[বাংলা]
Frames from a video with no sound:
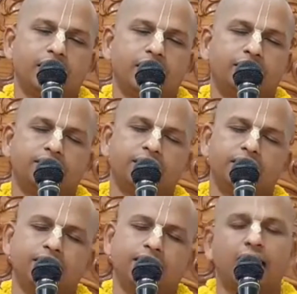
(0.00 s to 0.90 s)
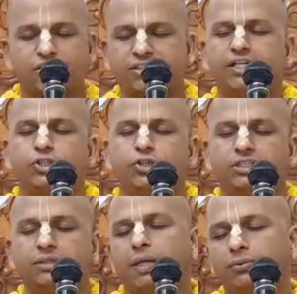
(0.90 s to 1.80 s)
এই তিনি কার থেকে
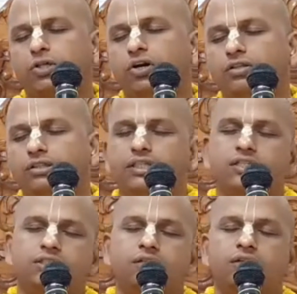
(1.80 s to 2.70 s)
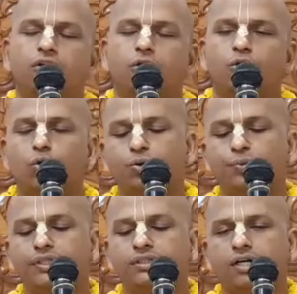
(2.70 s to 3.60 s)
শক্তিপ্রাপ্ত হন তিনি হচ্ছেন
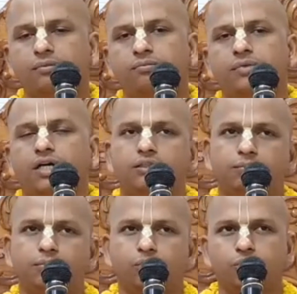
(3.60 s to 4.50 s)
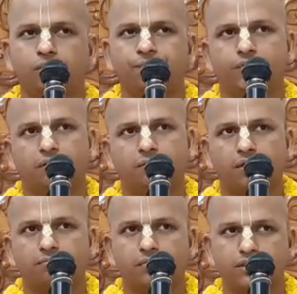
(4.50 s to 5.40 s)
গোবিন্দম আদিপুরুষম
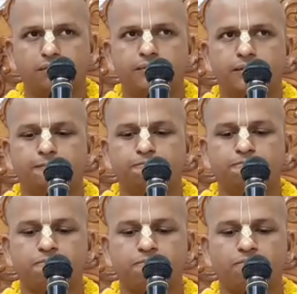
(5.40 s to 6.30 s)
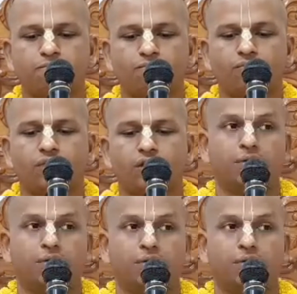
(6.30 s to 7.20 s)
তমহাম ভজামি
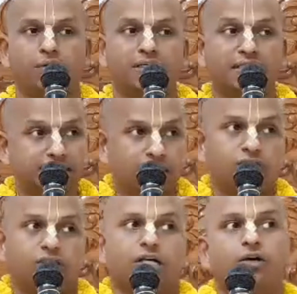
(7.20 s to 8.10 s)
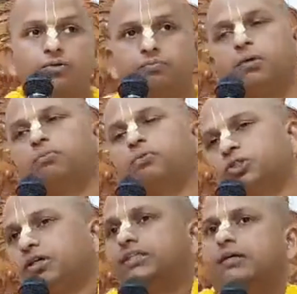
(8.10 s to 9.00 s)
ব্রহ্মা নিজের কথাও
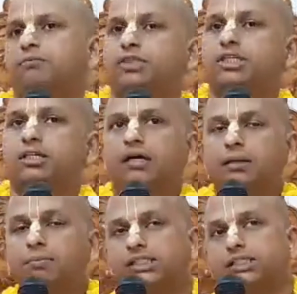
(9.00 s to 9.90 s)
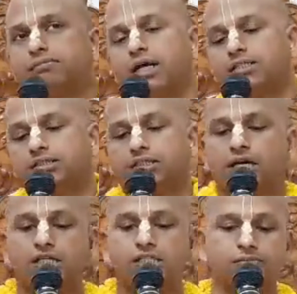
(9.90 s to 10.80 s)
ব্রহ্মসংহিতায় বলছেন বাসমান
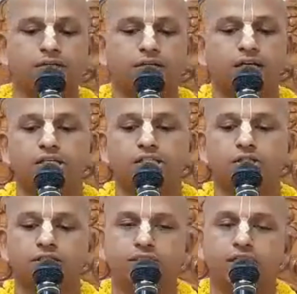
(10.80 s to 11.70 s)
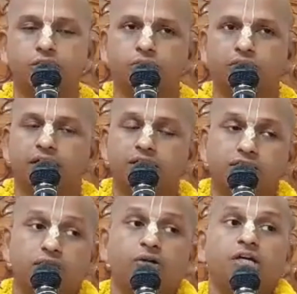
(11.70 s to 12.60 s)
যথাশ্ম কলেশ নিজেষু
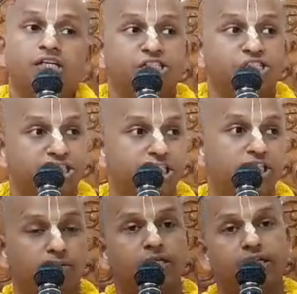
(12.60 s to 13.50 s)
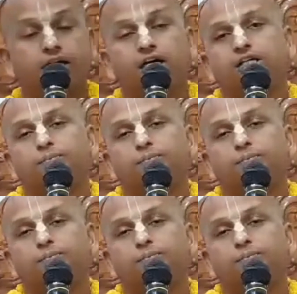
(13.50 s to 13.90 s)
তেজ শিয়ম ক্রিয়ট